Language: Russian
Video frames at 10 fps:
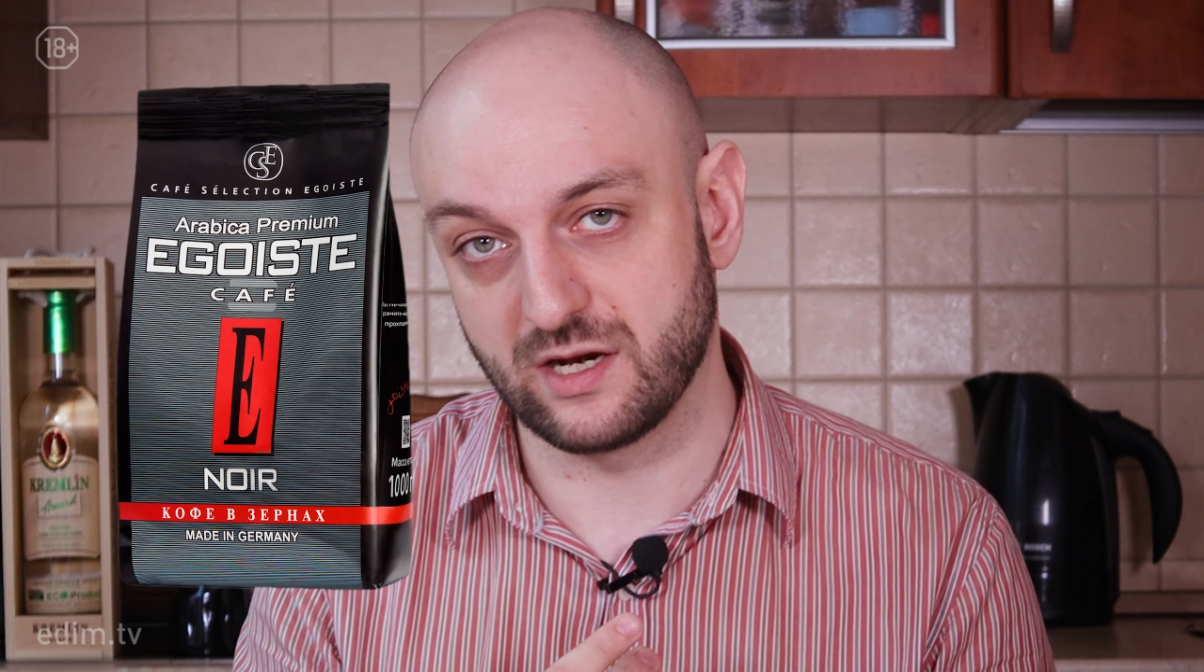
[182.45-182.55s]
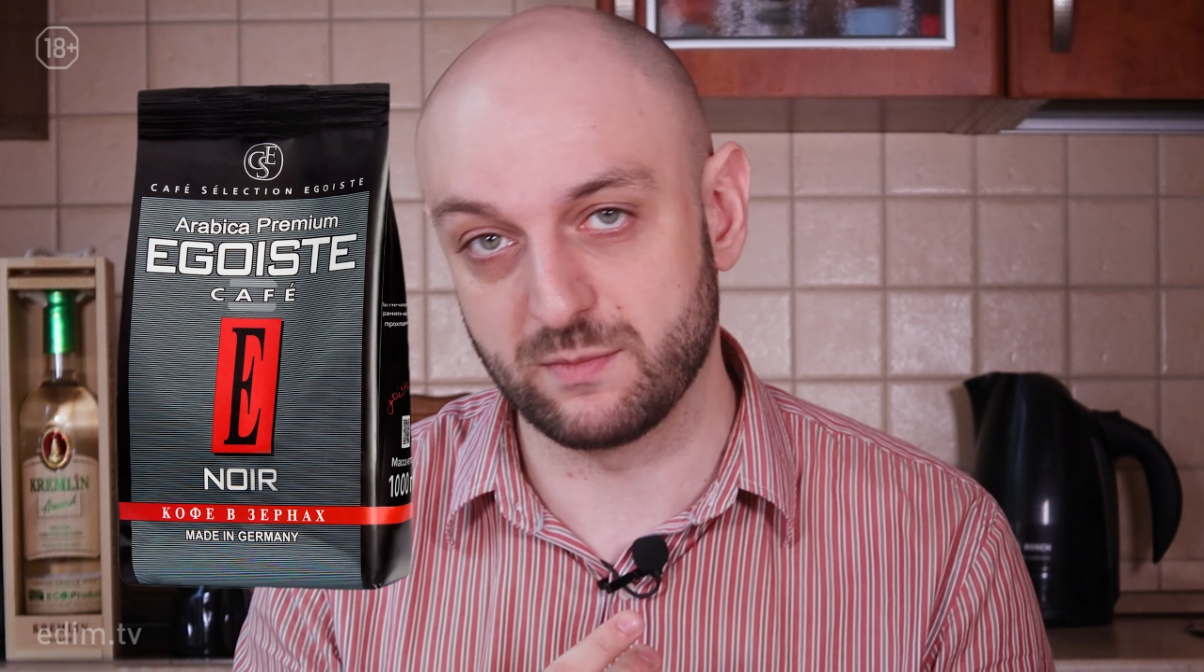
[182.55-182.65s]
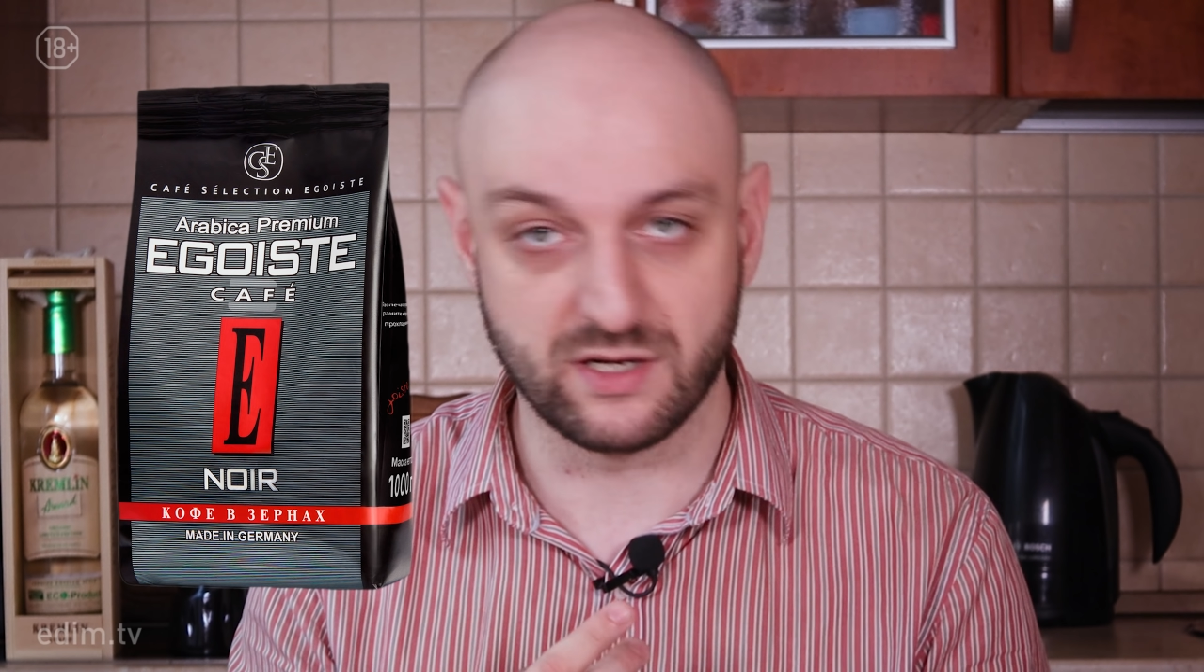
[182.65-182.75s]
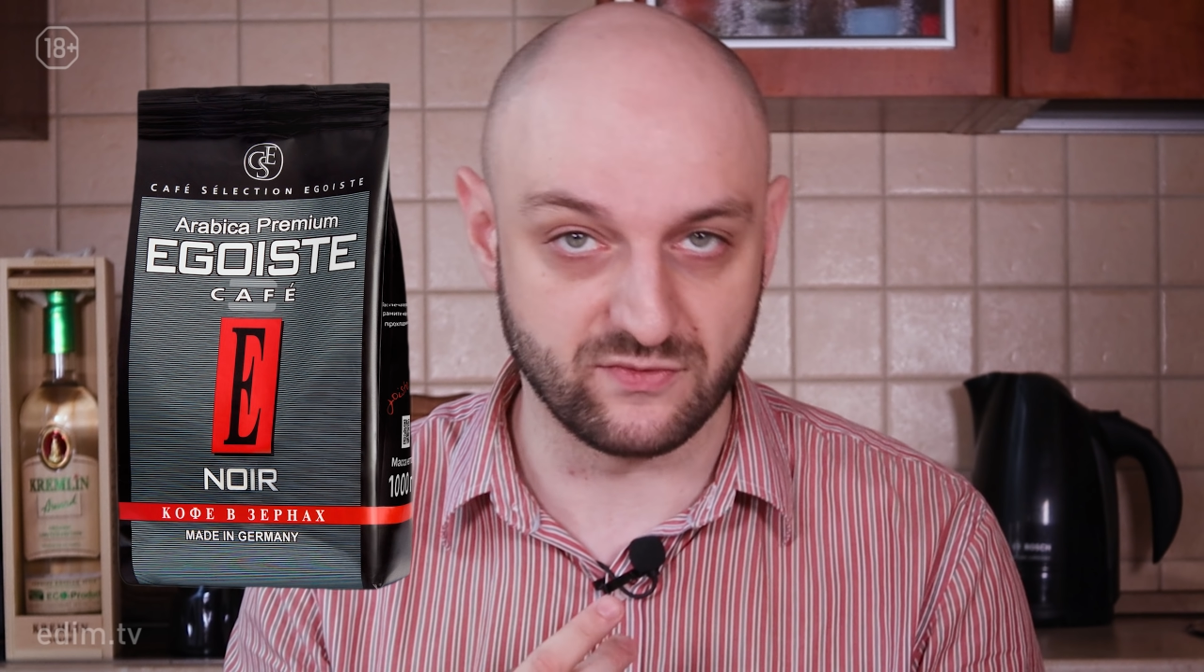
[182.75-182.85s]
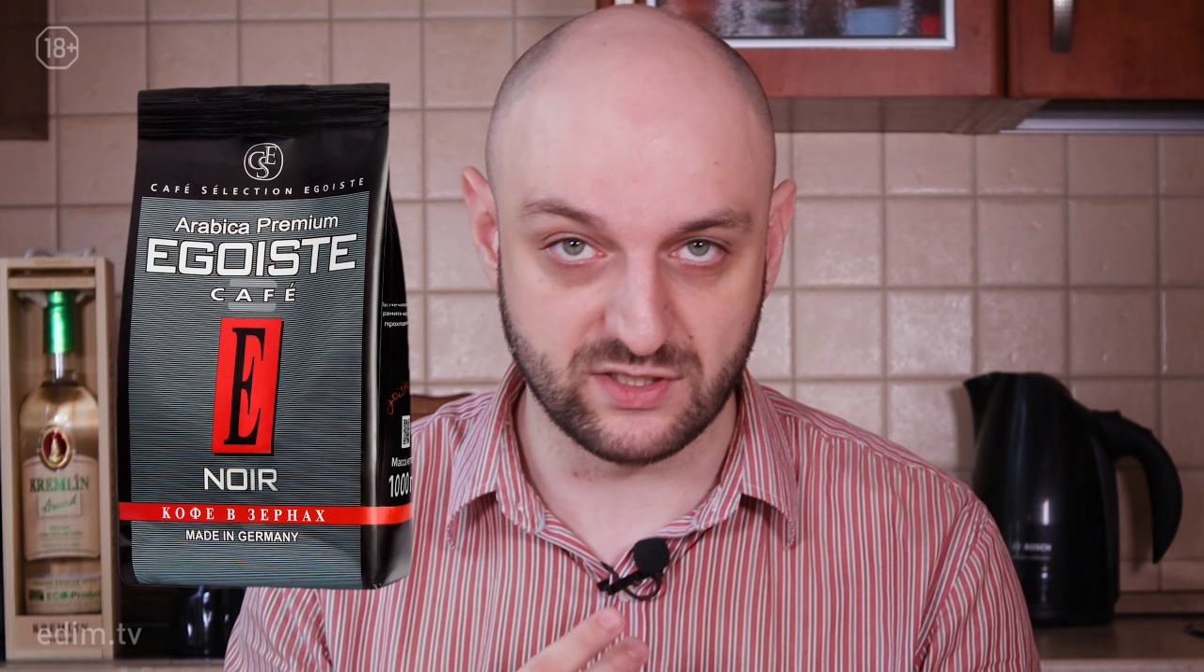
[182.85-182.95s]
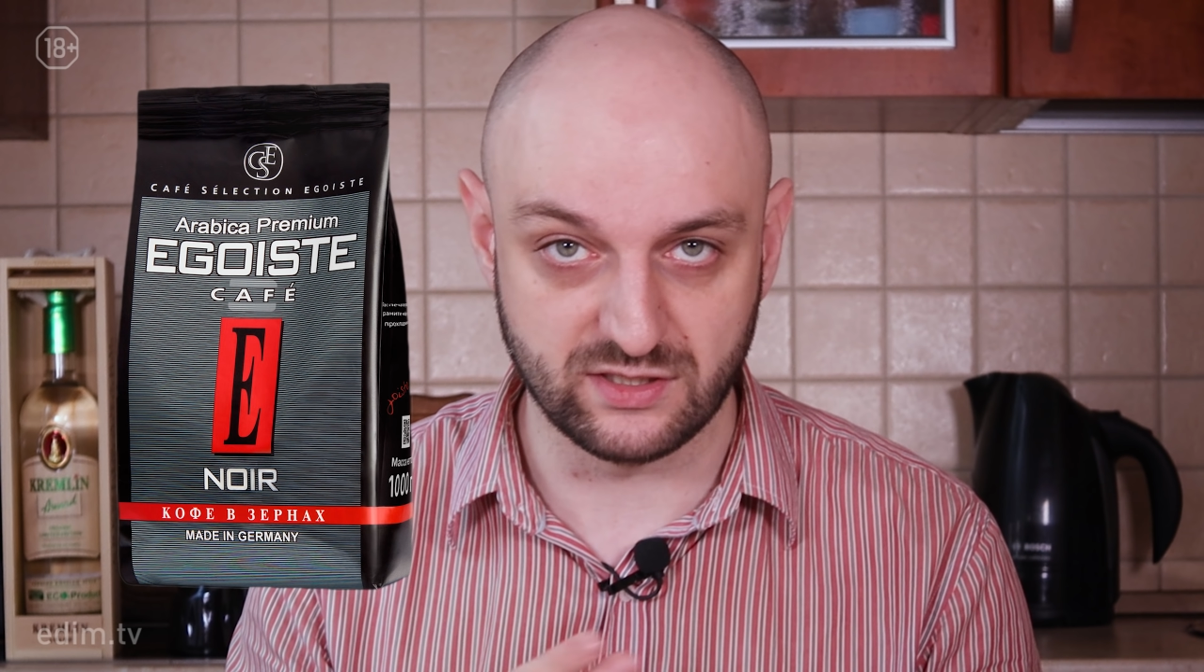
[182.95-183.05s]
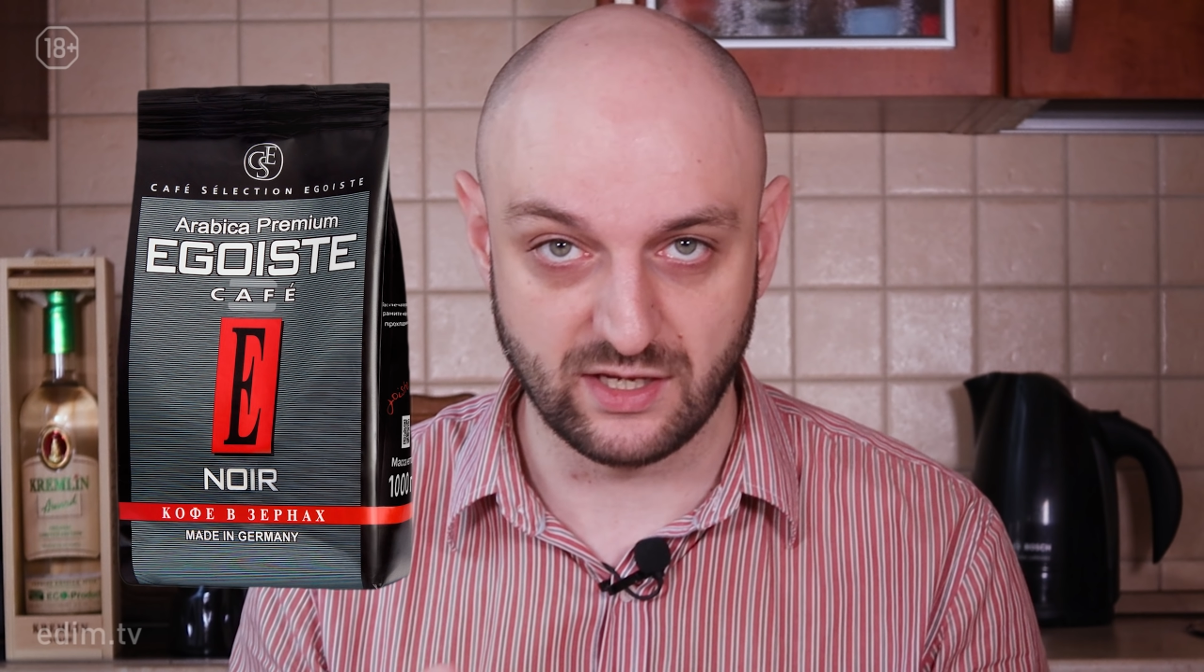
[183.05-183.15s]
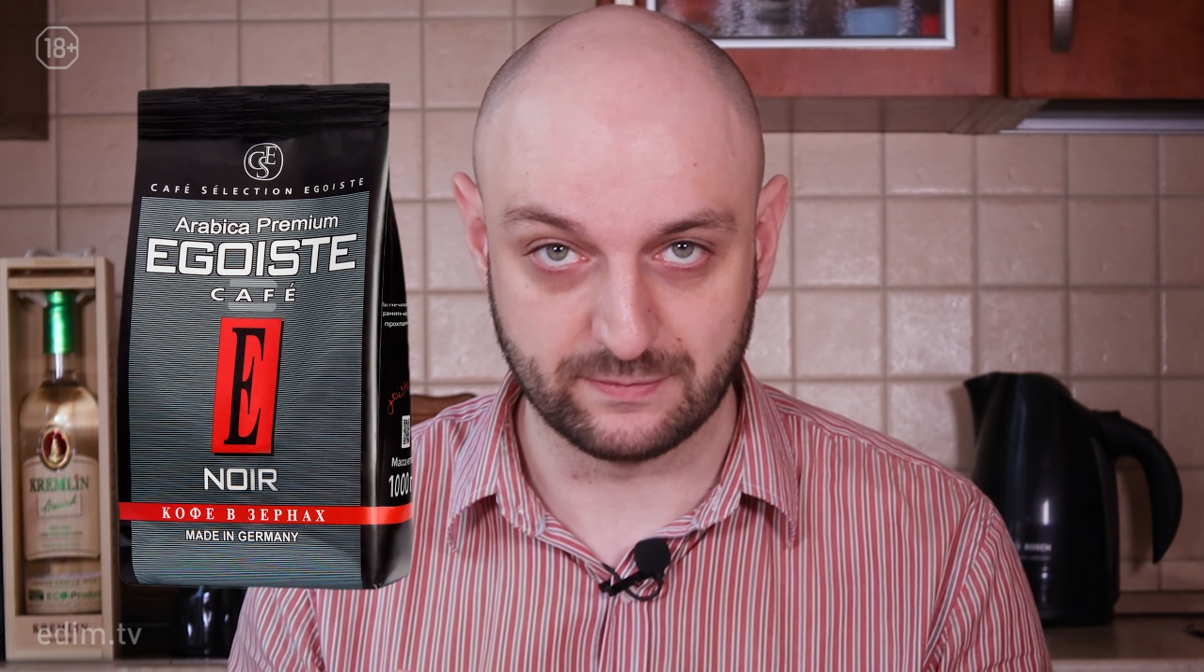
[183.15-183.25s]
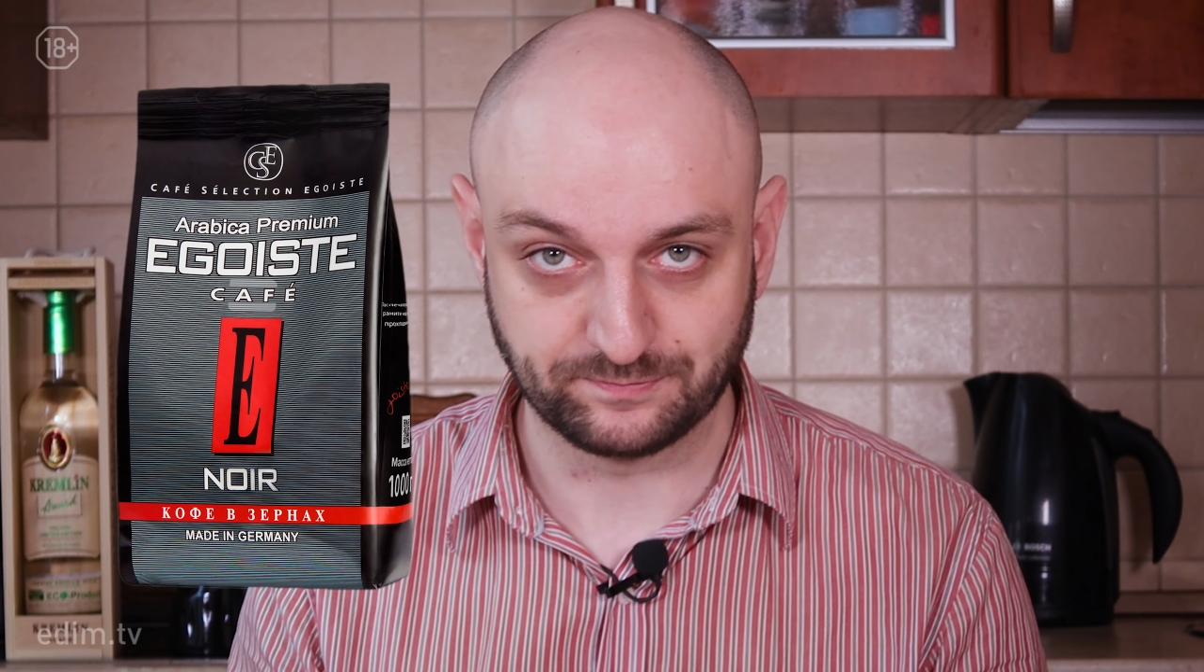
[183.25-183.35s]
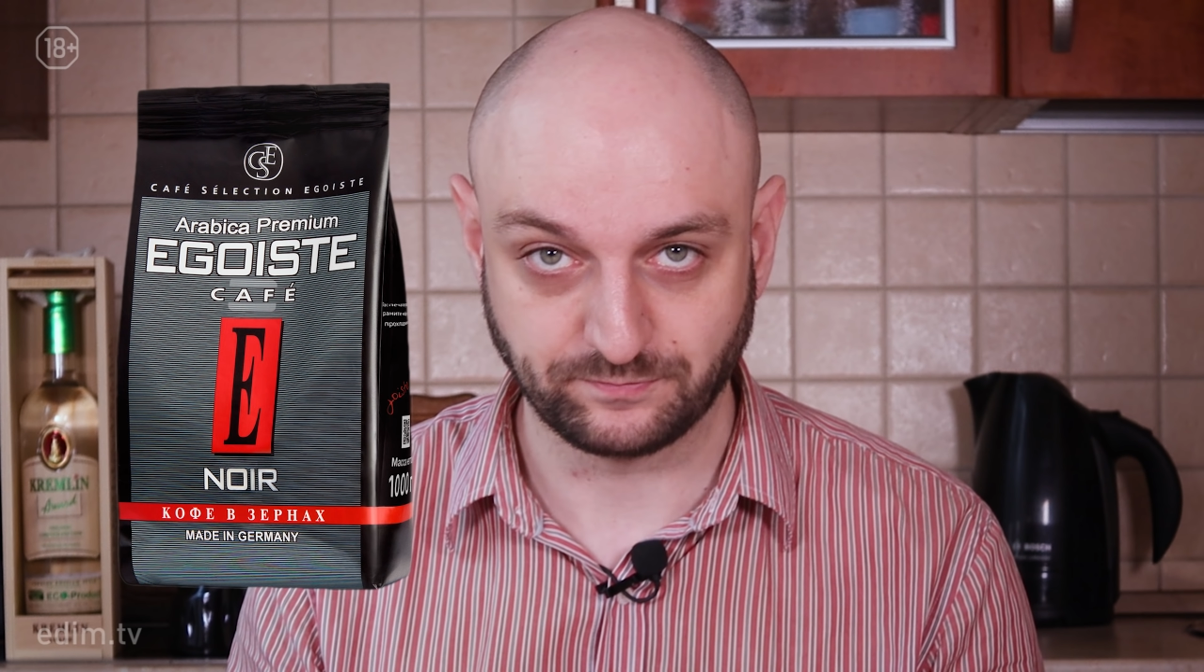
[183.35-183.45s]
арабика всегда.